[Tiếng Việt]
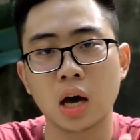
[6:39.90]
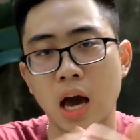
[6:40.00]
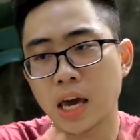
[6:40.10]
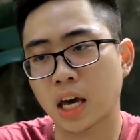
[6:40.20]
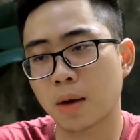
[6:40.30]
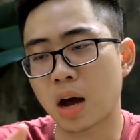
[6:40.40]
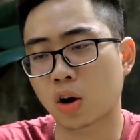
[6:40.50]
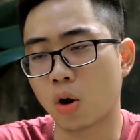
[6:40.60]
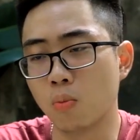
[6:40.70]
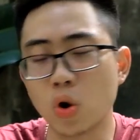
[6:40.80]
hay các bạn
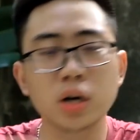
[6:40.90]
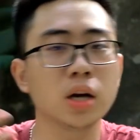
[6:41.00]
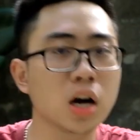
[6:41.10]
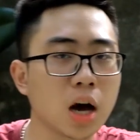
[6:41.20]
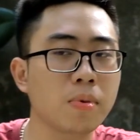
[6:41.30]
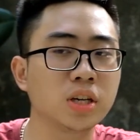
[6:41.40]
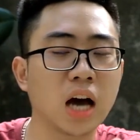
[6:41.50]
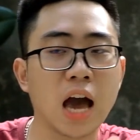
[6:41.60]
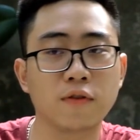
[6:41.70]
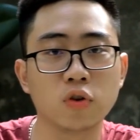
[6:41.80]
có muốn nâng cấp chiếc
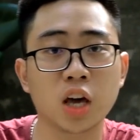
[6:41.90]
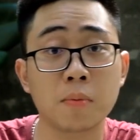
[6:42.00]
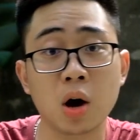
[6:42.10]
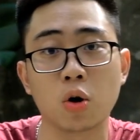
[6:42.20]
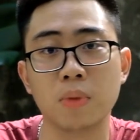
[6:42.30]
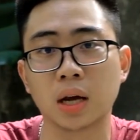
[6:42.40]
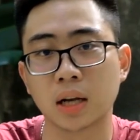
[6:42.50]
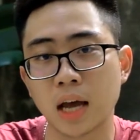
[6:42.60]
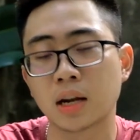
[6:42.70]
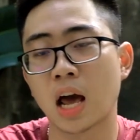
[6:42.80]
iPhone XS Max của mình
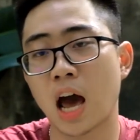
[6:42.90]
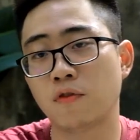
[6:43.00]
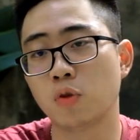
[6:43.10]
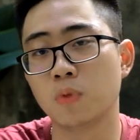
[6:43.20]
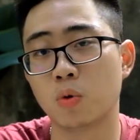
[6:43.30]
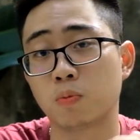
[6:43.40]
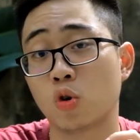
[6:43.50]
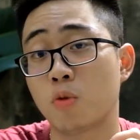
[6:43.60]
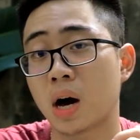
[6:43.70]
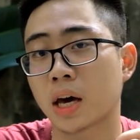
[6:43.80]
lên iPhone 11
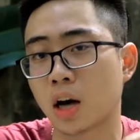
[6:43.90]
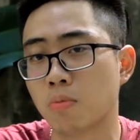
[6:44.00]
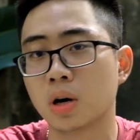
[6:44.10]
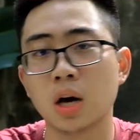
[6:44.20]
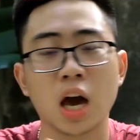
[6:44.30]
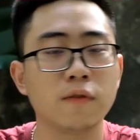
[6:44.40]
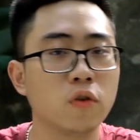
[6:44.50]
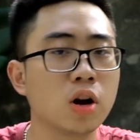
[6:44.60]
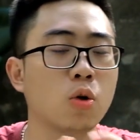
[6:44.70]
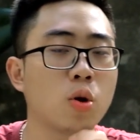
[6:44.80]
Pro Max hay không? Hãy
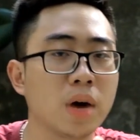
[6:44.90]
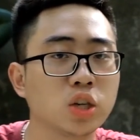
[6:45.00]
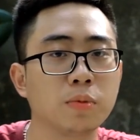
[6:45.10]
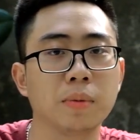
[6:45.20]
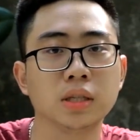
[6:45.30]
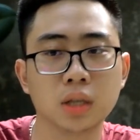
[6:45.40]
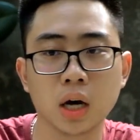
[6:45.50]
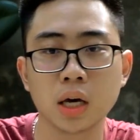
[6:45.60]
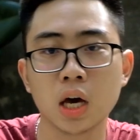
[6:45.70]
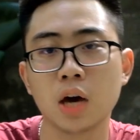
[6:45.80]
vui lòng comment cho mình bên
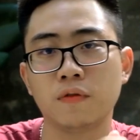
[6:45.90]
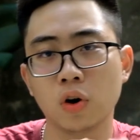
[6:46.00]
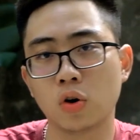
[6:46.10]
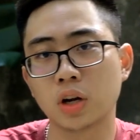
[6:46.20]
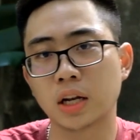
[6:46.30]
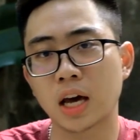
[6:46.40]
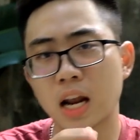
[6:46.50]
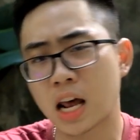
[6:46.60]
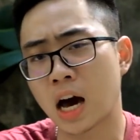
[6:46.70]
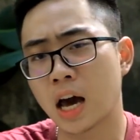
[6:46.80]
dưới. Video đến đây
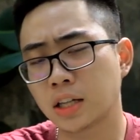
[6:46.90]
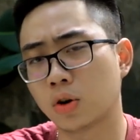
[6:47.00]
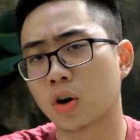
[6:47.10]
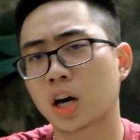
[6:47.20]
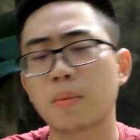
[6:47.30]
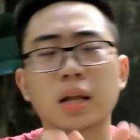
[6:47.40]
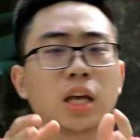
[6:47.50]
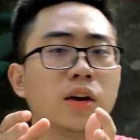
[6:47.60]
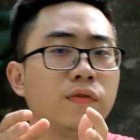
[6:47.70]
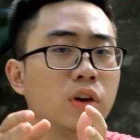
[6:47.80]
là hết rồi. Các bạn
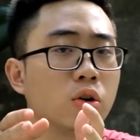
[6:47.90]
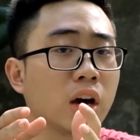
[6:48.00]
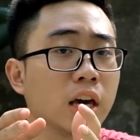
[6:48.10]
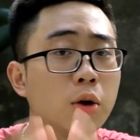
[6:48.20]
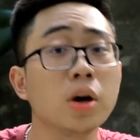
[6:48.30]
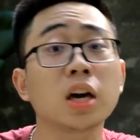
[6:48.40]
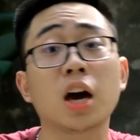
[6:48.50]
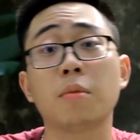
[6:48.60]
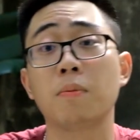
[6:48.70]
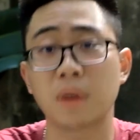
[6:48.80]
thấy video này hữu ích,
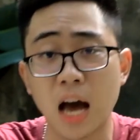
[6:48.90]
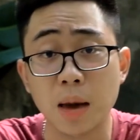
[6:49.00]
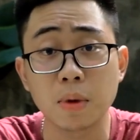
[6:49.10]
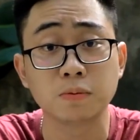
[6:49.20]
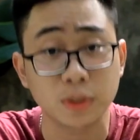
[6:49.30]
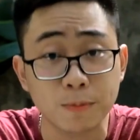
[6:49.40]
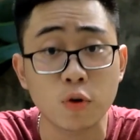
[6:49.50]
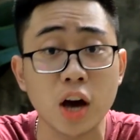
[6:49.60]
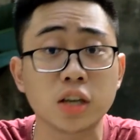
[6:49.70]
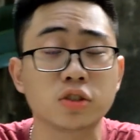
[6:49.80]
hãy bấm like, bấm
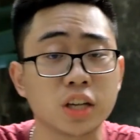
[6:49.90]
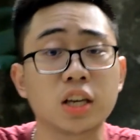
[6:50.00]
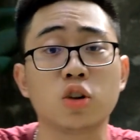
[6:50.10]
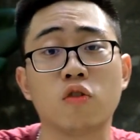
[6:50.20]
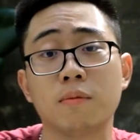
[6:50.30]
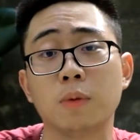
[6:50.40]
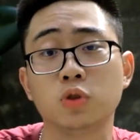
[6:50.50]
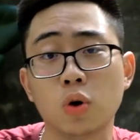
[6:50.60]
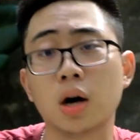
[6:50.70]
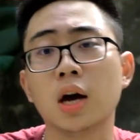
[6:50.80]
subscribe cho Z Channel và bấm
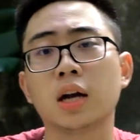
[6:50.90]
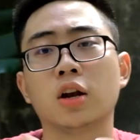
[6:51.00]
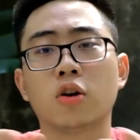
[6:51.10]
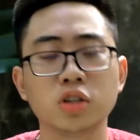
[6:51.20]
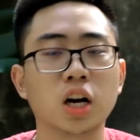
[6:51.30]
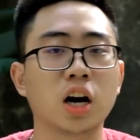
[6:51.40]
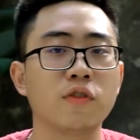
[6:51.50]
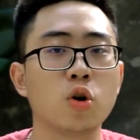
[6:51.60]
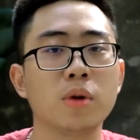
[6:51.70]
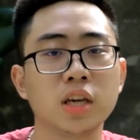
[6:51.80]
chuông để đón chờ các
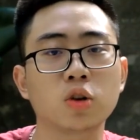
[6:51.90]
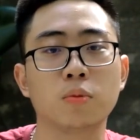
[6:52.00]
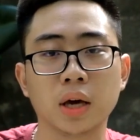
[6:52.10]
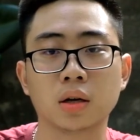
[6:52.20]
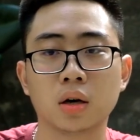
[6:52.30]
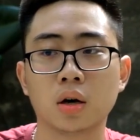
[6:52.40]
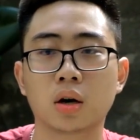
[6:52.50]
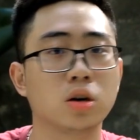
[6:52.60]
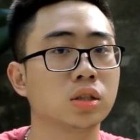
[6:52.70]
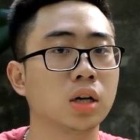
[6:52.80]
video mới nhất của mình.
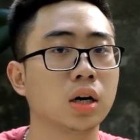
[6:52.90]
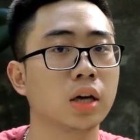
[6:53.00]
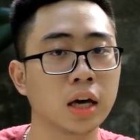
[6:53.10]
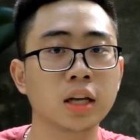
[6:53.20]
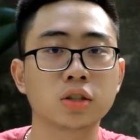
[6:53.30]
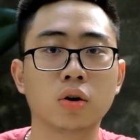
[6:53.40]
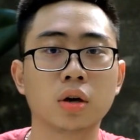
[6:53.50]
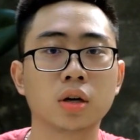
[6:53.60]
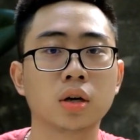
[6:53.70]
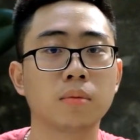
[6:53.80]
Còn giờ thì hết thật rồi.
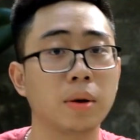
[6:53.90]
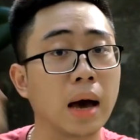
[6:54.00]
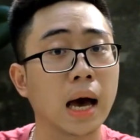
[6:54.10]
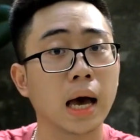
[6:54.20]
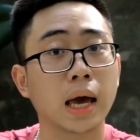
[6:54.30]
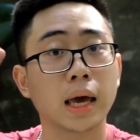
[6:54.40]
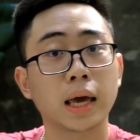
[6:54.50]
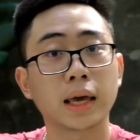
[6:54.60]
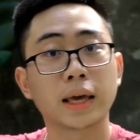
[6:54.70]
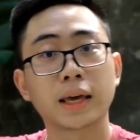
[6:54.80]
Bye bye!